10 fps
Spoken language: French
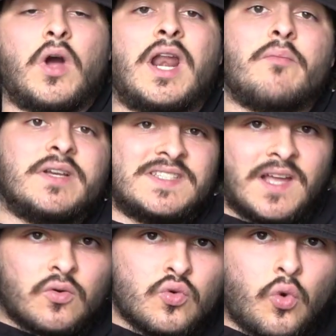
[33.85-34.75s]
à la base c'est
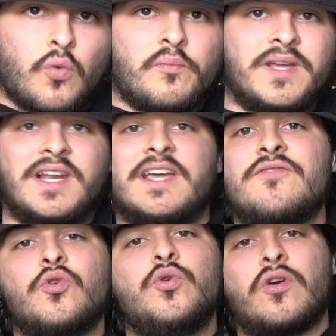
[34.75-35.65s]
un groupe mais il a
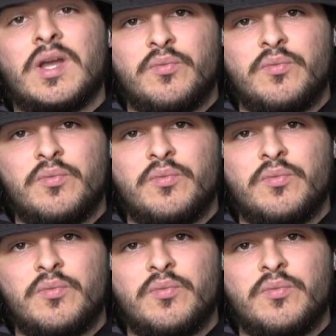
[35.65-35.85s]
évolué en